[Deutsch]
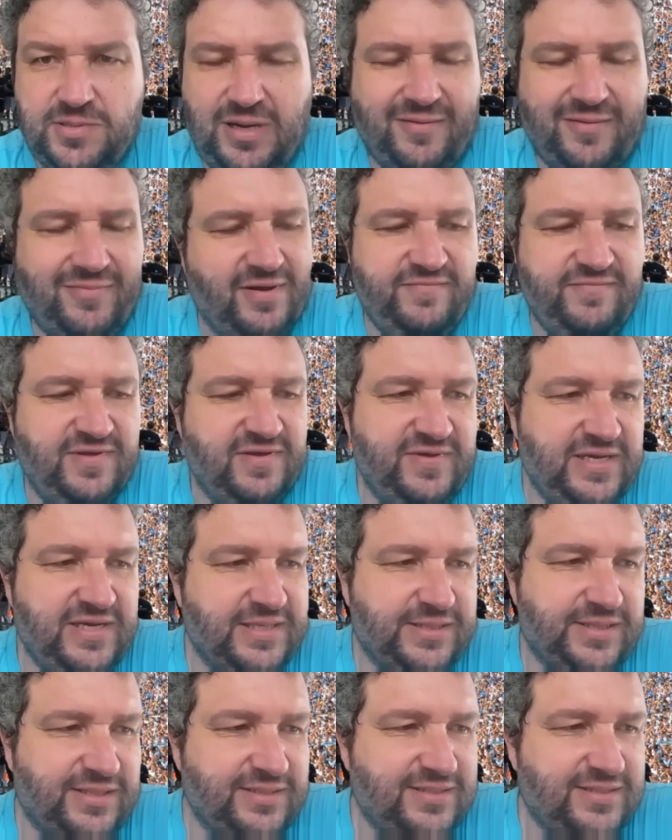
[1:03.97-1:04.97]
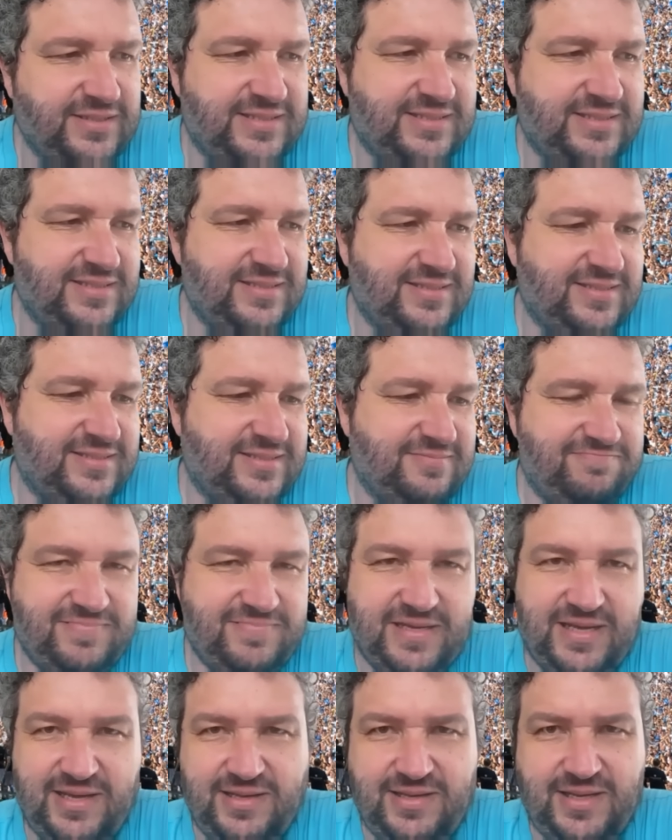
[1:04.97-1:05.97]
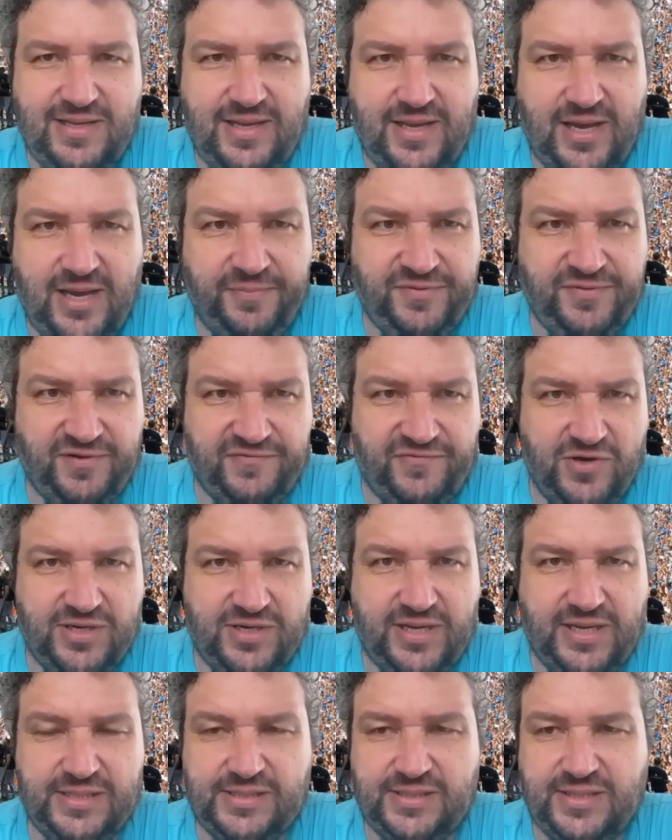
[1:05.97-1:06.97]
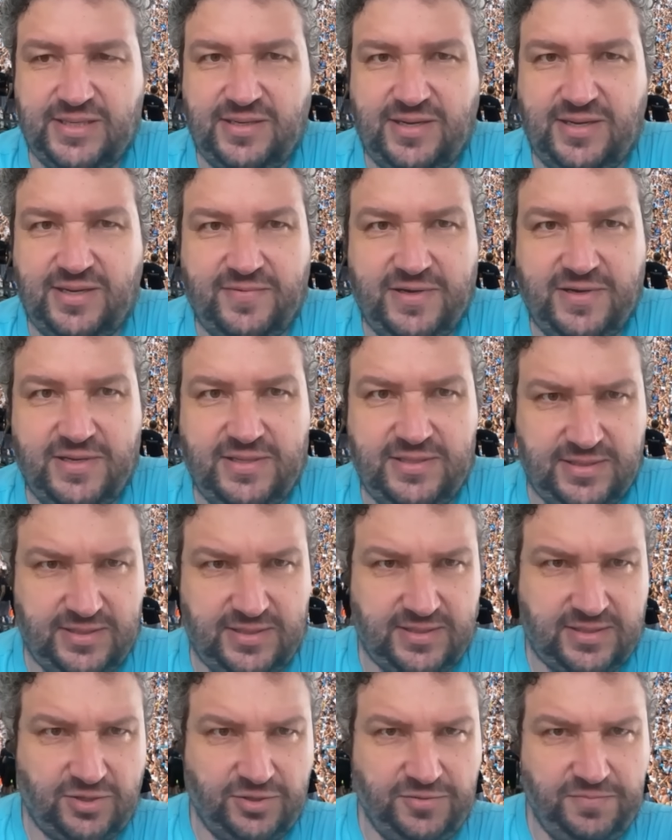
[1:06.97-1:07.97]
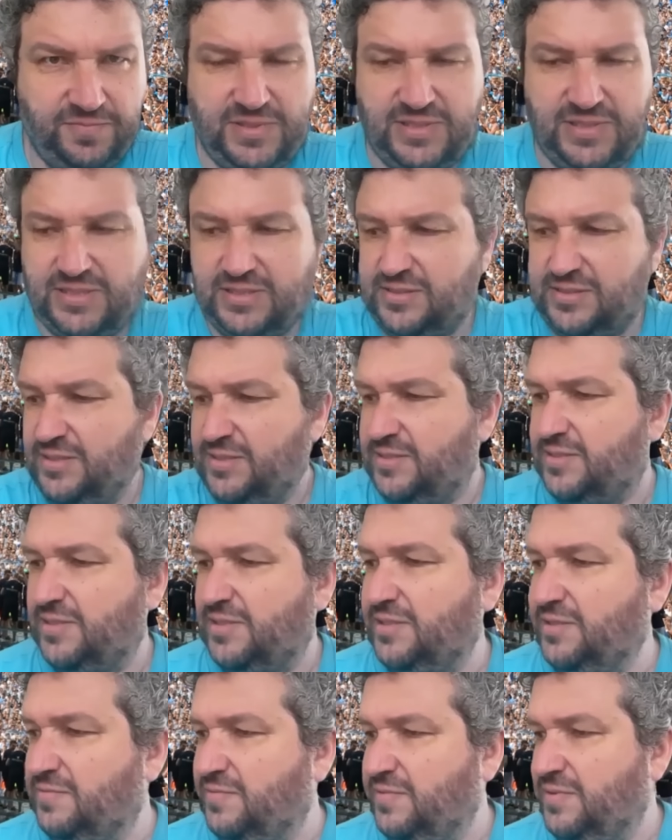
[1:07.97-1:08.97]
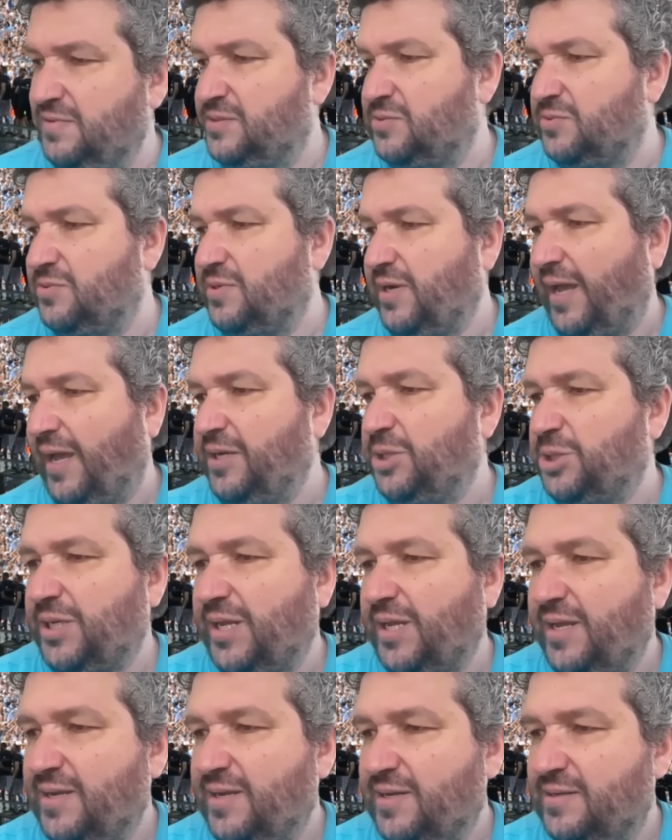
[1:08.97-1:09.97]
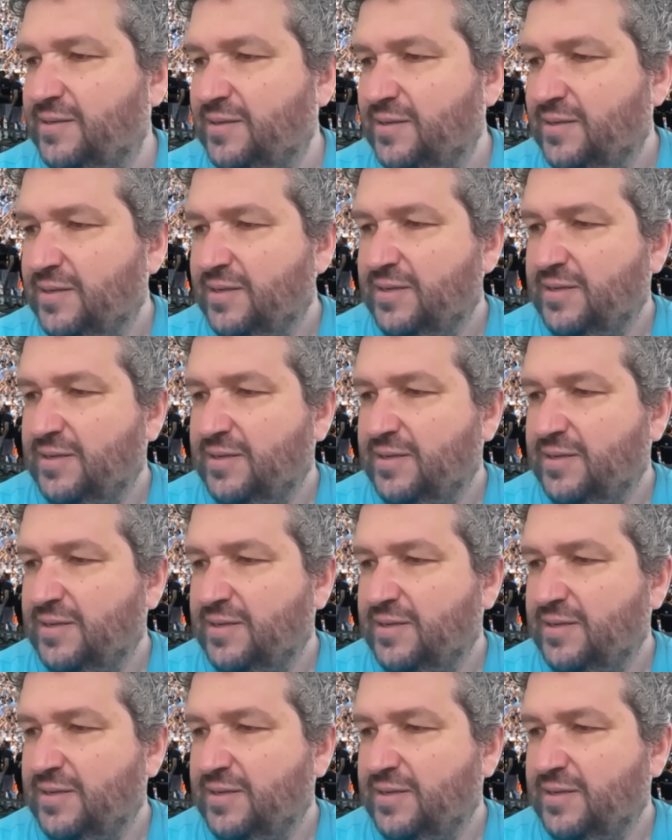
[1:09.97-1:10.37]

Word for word: Aber wie, wie gesagt, ich, ich, ich habe es verfolgt gestern, aber ich, ich konnte mich jetzt nicht irgendwie so reinsteigern,